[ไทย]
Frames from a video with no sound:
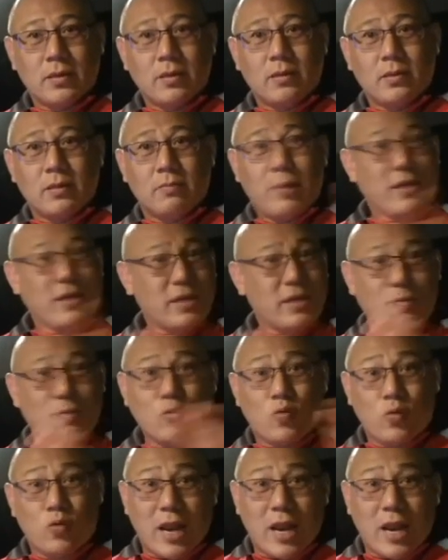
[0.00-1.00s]
ไม่ใช่บุญ
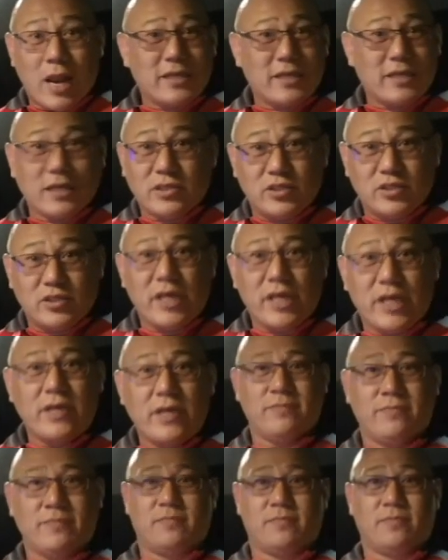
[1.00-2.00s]
คุณอะไรทั้งสิ้น
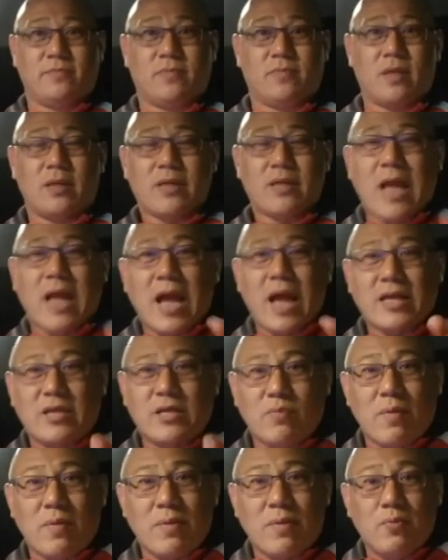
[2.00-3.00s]
ถ้าคิ
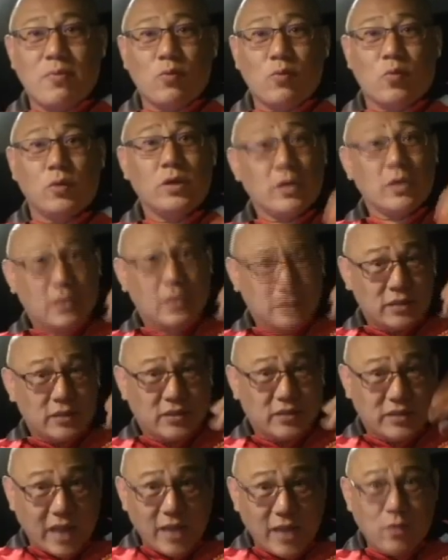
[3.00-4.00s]
ดว่าเป็นบุญคุณ
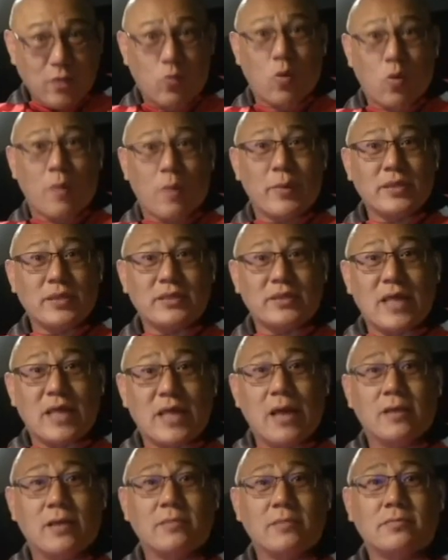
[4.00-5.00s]
ใส่หัวไปซะ
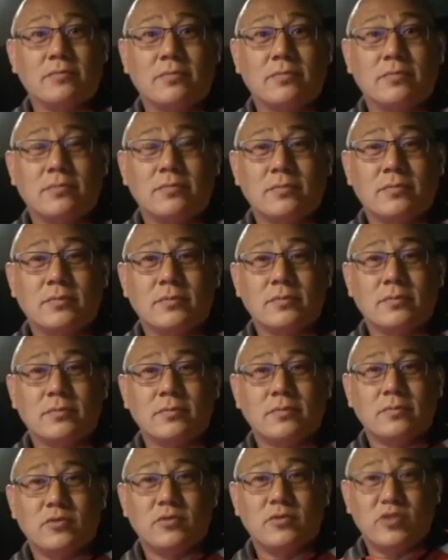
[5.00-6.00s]

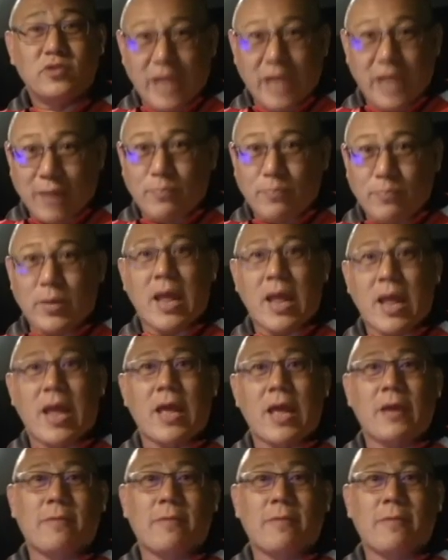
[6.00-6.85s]
เจ็บนะฮะ